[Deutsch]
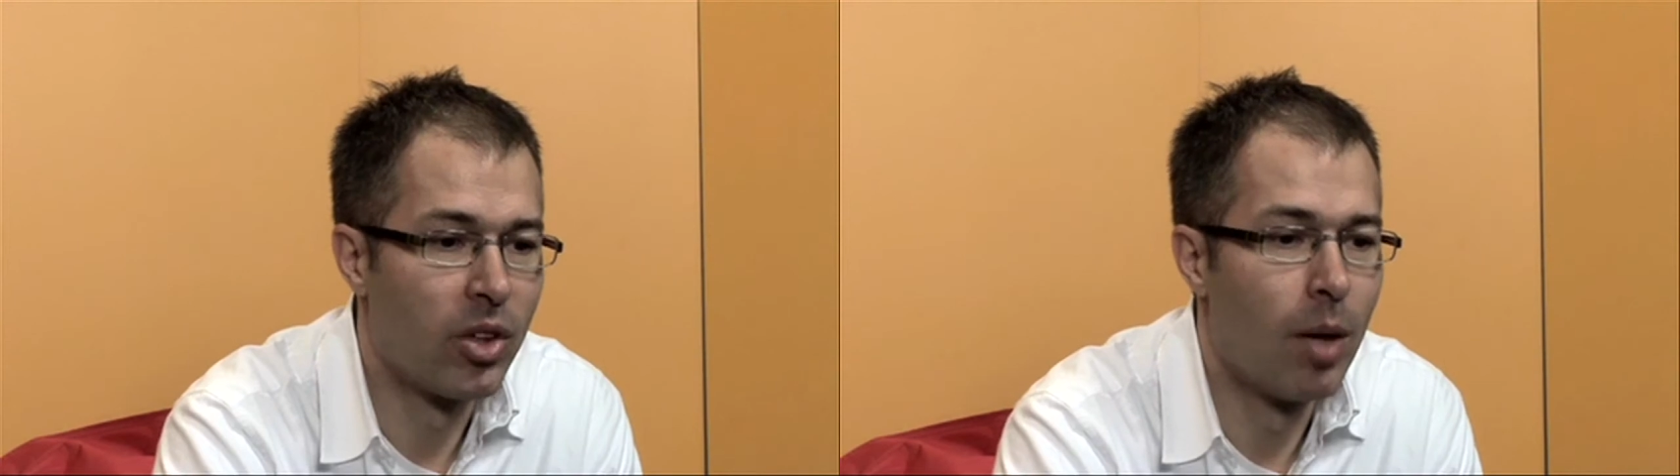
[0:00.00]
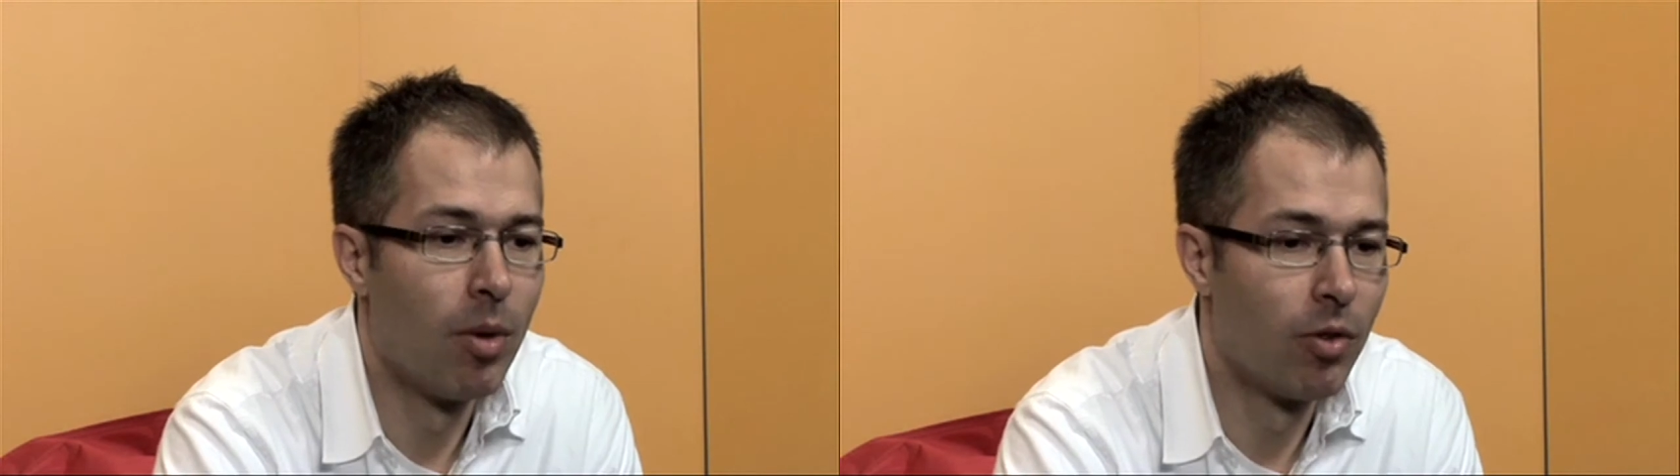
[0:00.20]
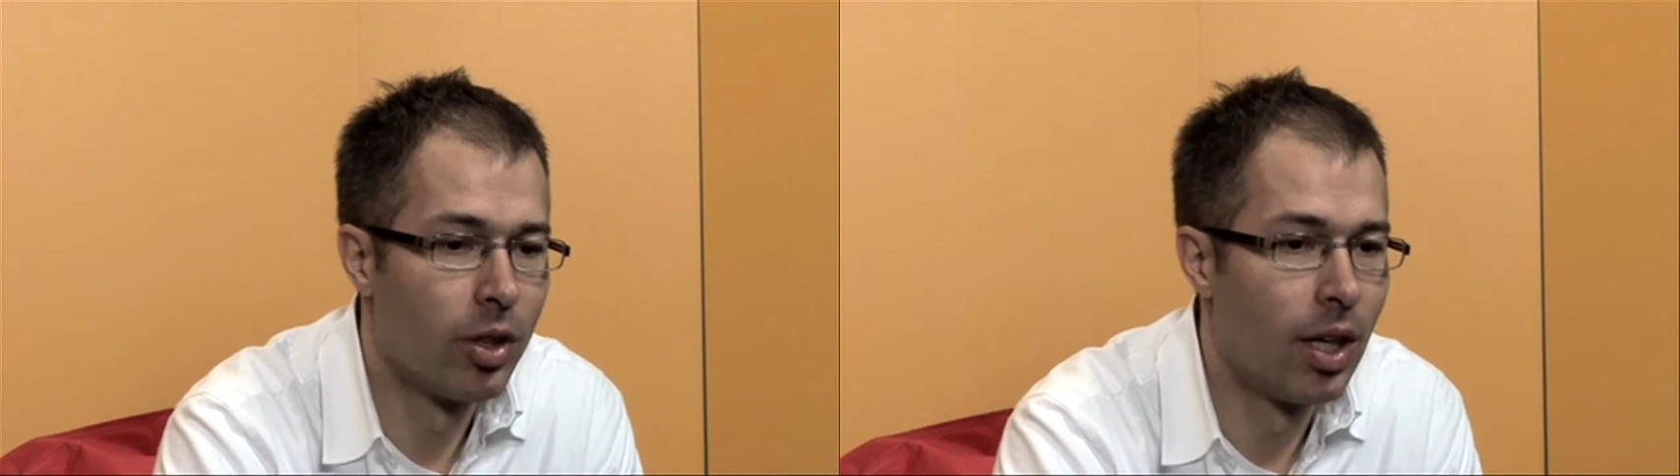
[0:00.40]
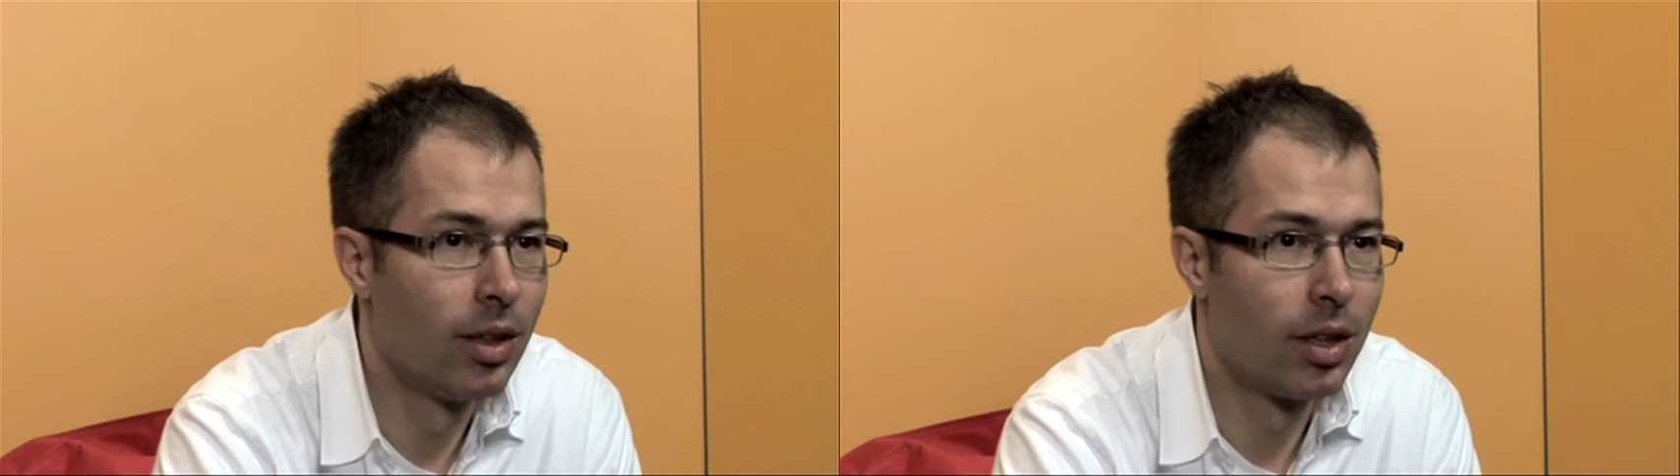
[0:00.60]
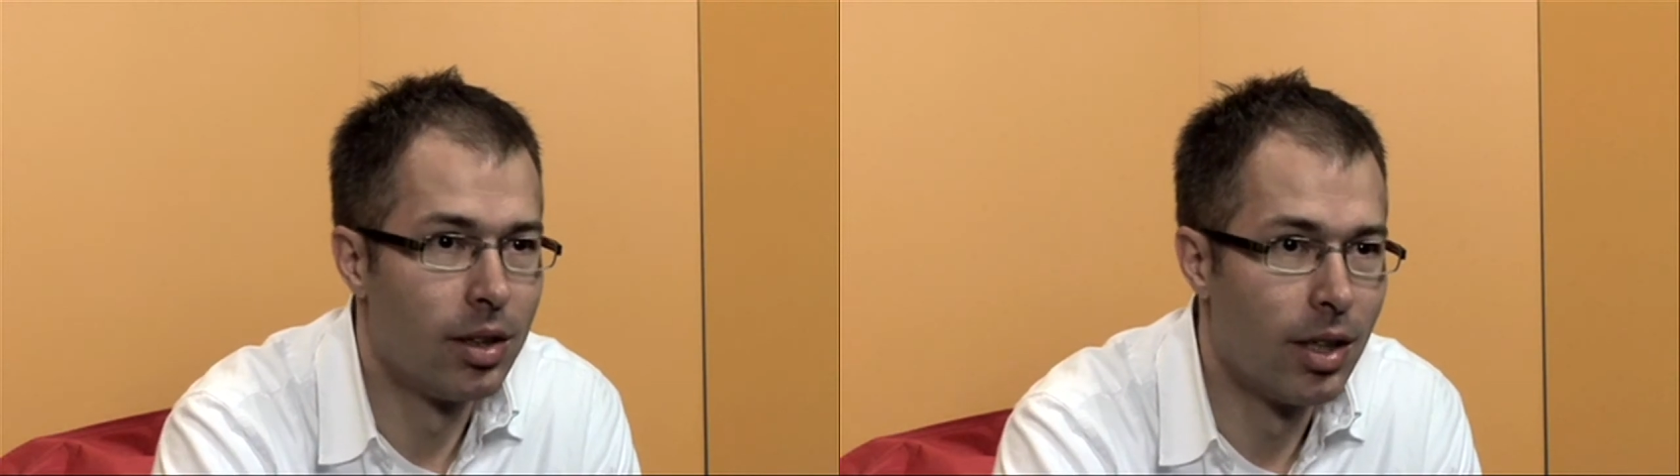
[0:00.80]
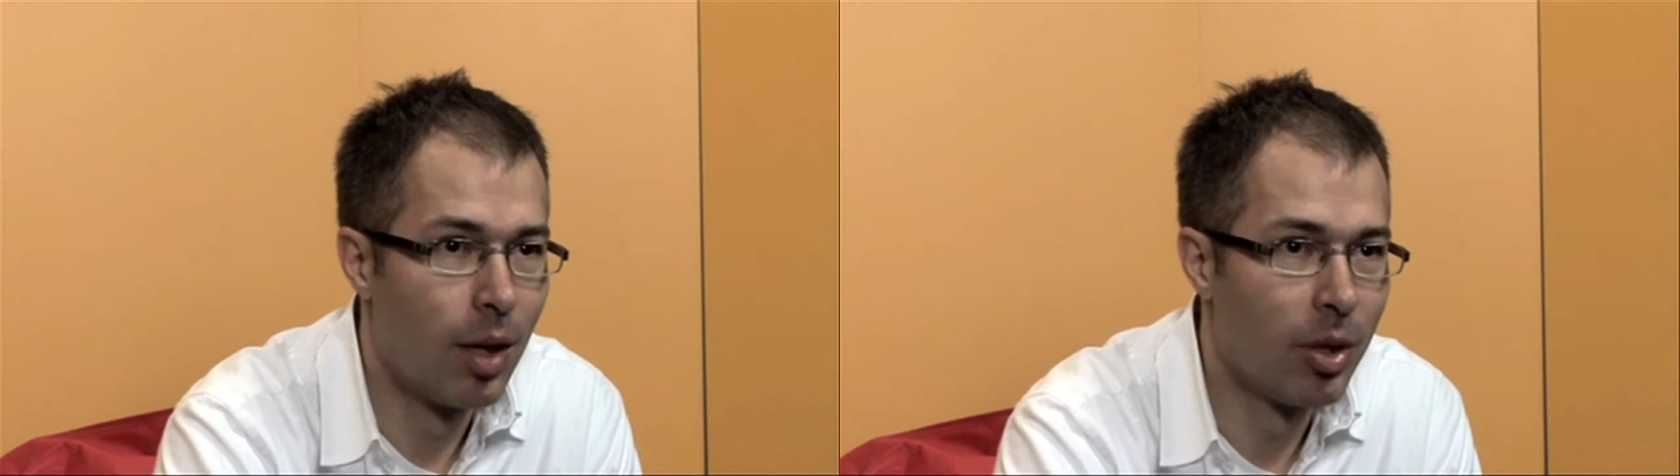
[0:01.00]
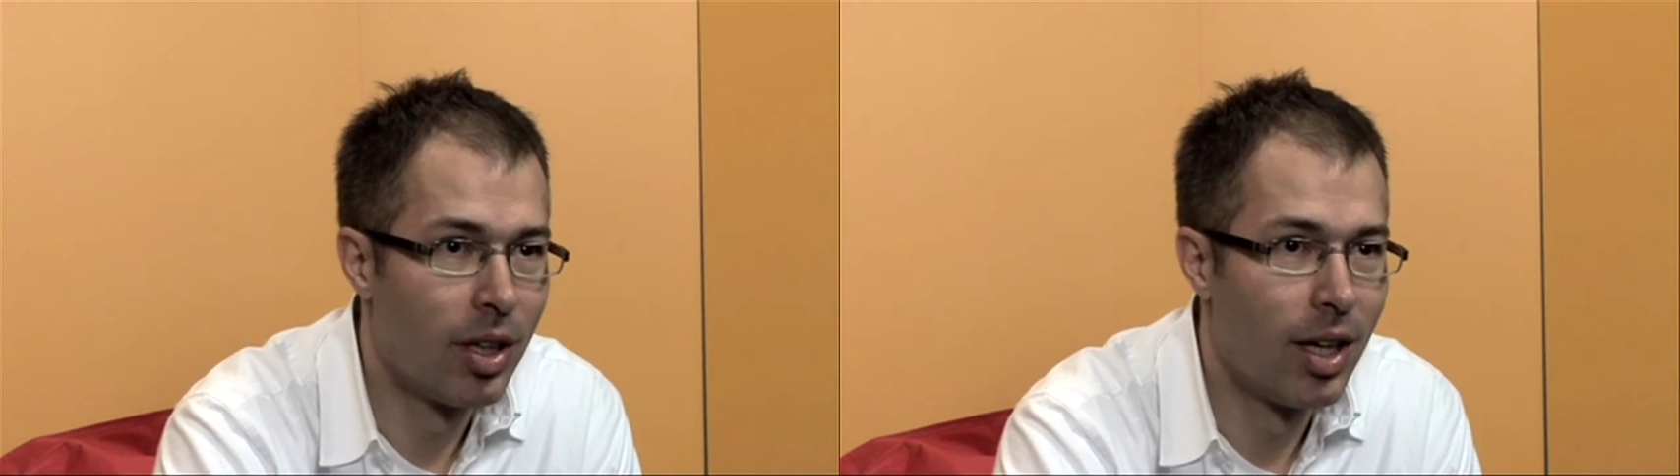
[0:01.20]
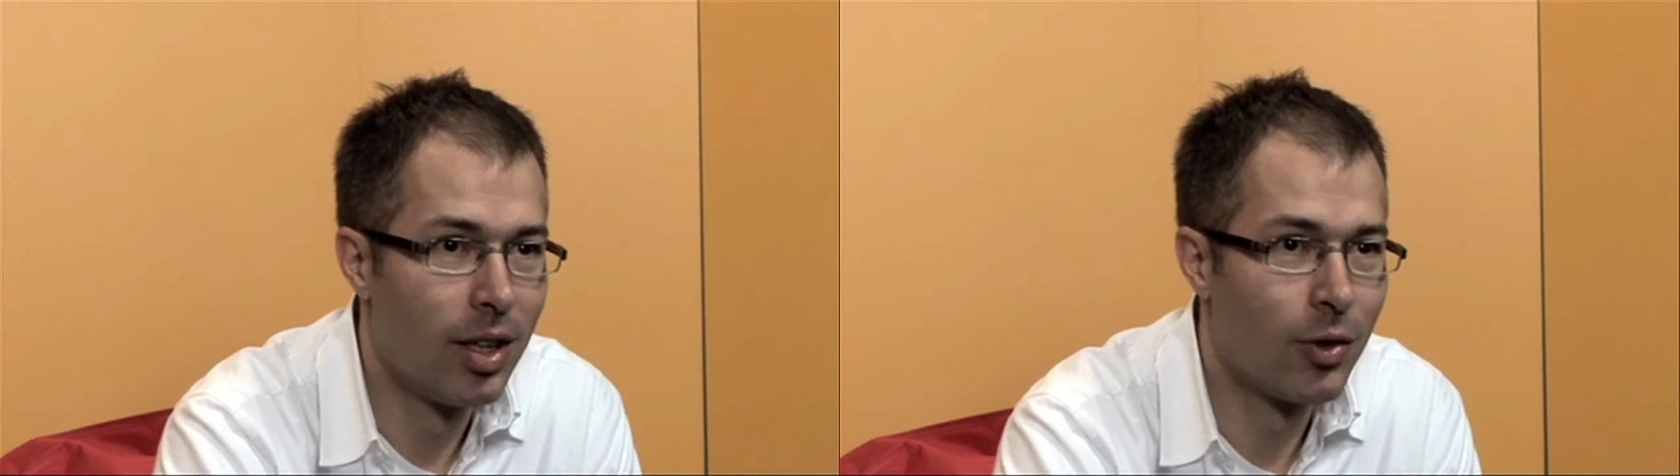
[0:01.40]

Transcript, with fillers: kam einfach eine andere Dynamik rein.